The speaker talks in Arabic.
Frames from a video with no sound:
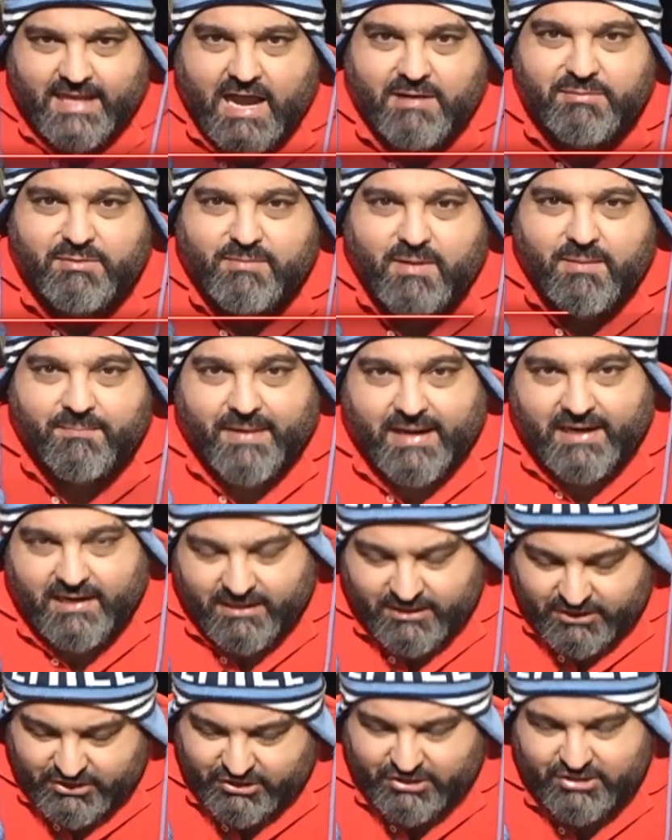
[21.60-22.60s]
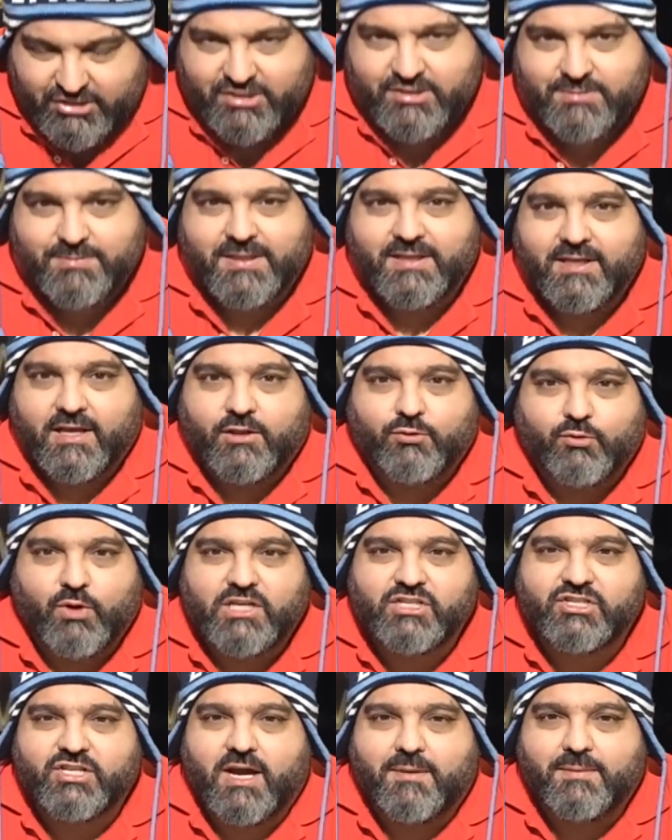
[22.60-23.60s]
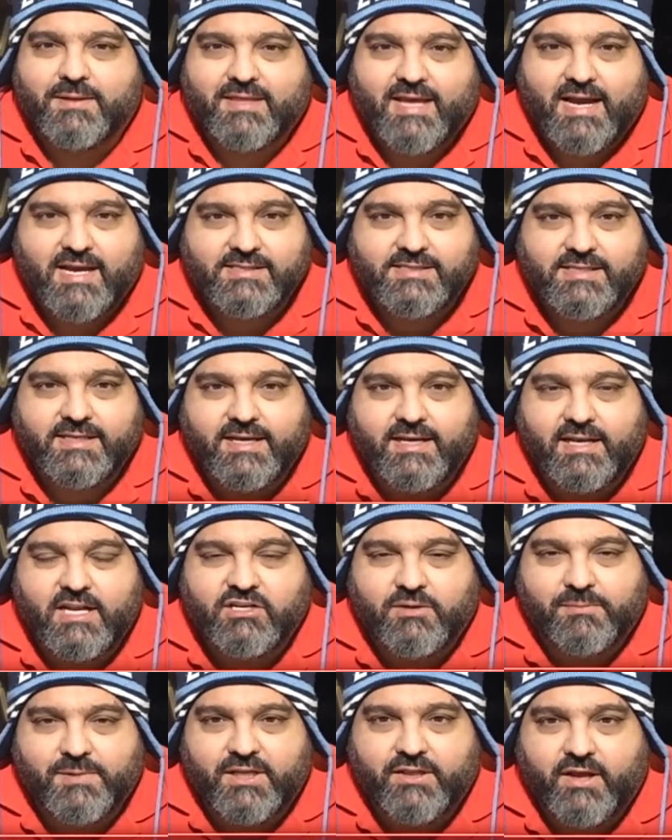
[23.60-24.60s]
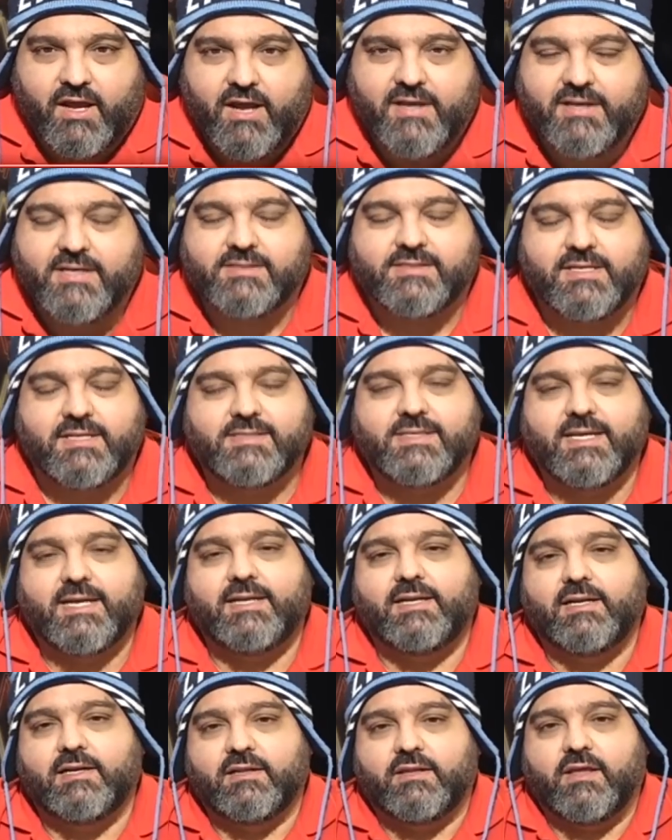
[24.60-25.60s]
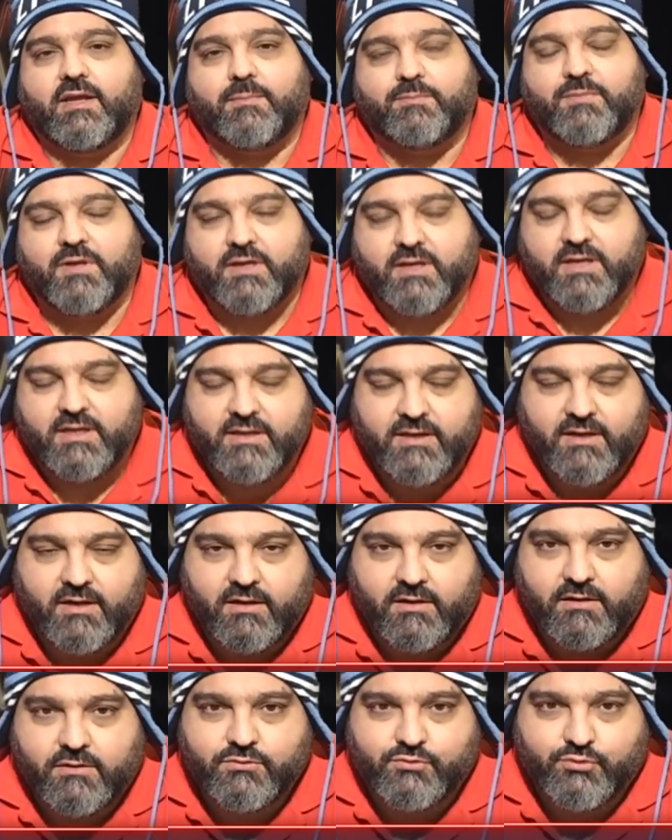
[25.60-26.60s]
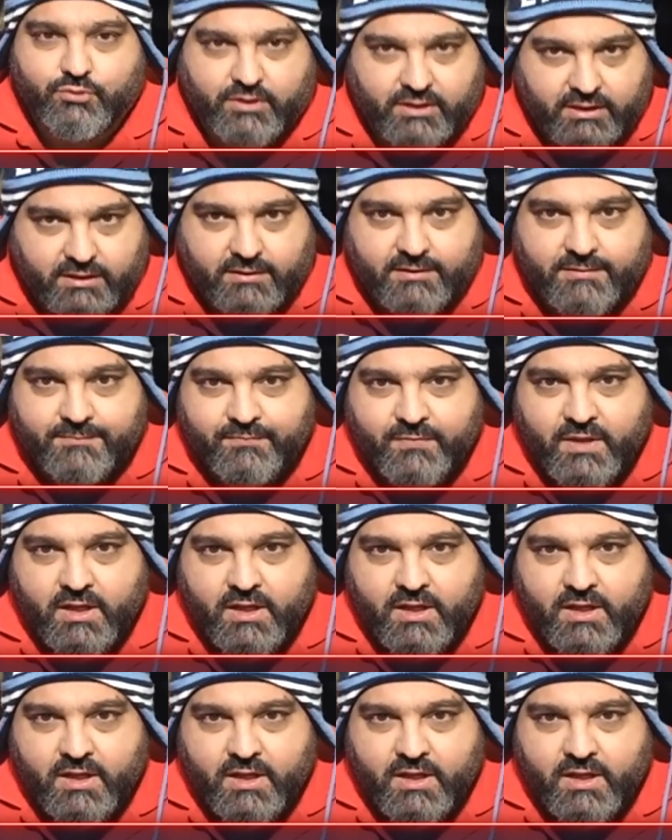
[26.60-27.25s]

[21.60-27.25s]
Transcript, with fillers: قبل ما نبلش بدي اتوجه بالتعزية لجميع ضحايا الزلزال اللي ضرب تركيا وسوريا